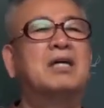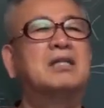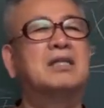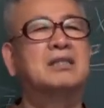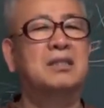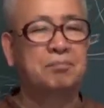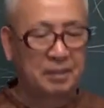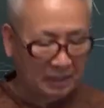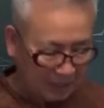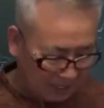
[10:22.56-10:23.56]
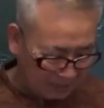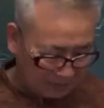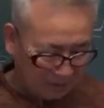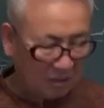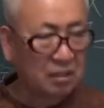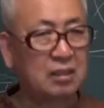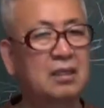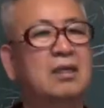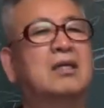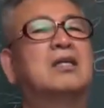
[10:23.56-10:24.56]
하는 것을 빗대서
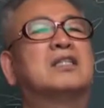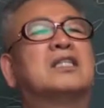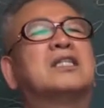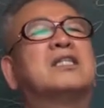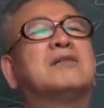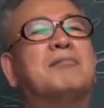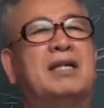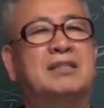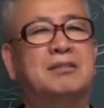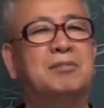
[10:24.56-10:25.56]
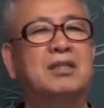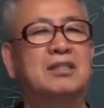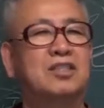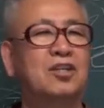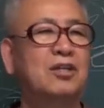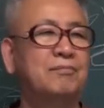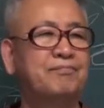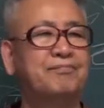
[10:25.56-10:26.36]
어, 드리는 말씀인 거죠.